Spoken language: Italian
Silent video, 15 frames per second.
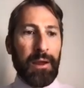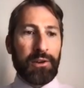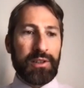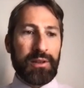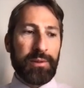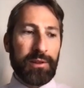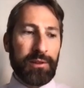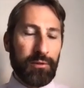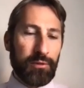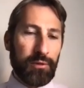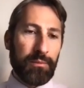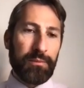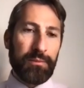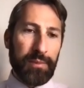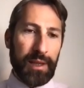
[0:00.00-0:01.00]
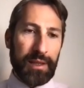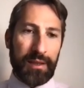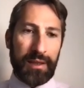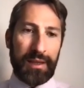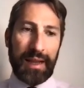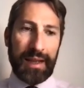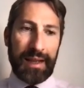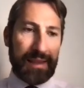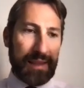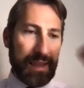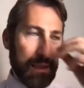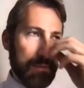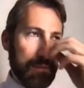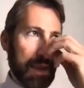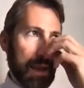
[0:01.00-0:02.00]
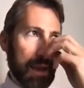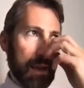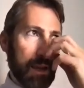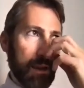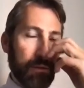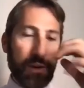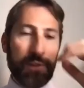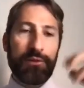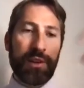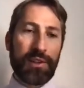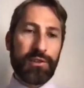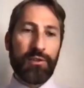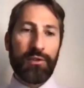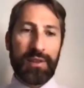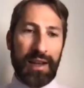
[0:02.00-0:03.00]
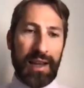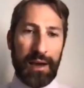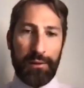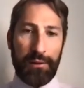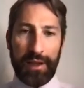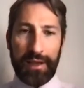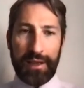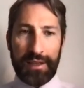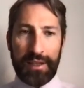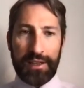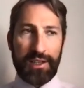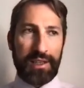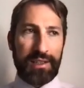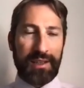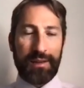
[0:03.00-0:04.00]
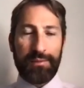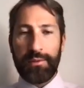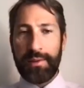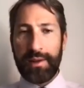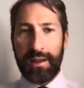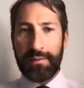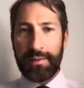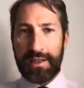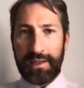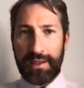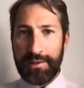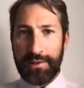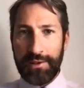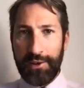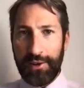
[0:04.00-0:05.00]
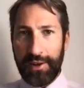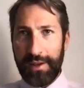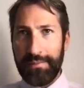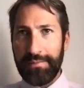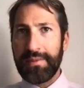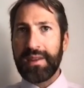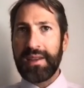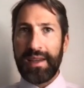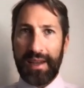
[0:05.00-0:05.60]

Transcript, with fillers: ho sempre tenuto un piede in accademia e ho fatto una seconda laurea in scienze della pubblica amministrazione,